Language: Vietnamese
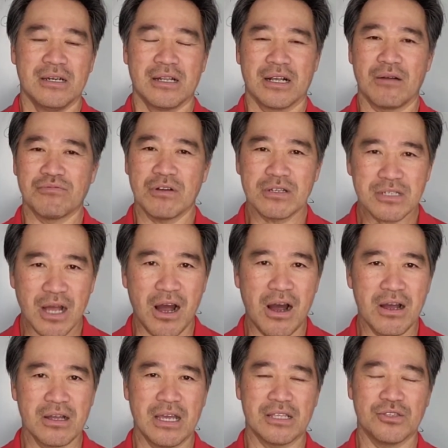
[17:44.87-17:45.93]
không có
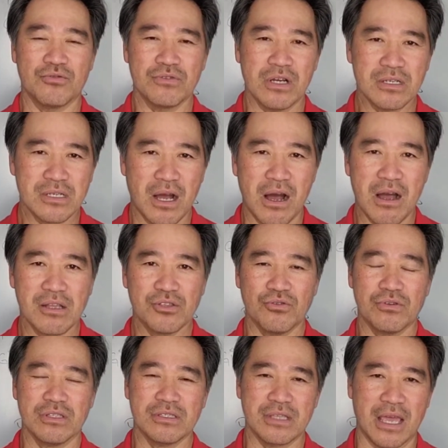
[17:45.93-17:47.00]
con hay tôi có con
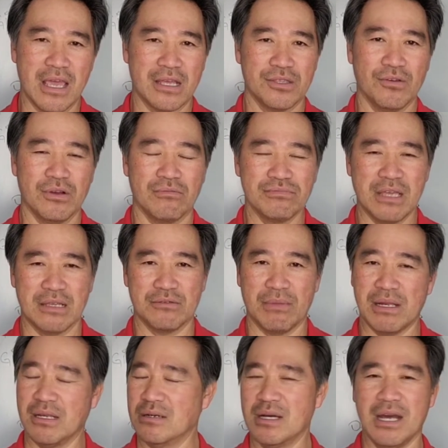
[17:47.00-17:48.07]
tôi có tiền tôi không tiền
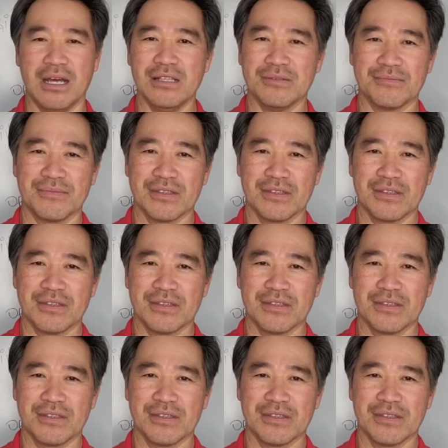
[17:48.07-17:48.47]
mình lựa hết